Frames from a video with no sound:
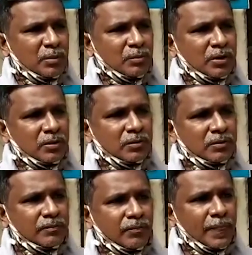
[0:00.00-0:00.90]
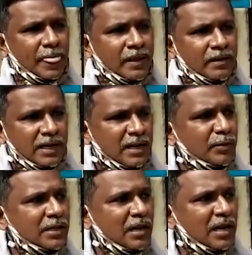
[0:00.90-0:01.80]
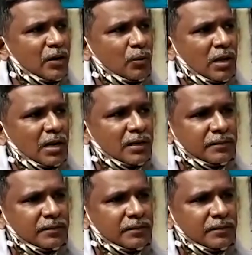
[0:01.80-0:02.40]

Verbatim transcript: మమ్మల్ని ఏడ బతకాలా ఏడు ఉండాలి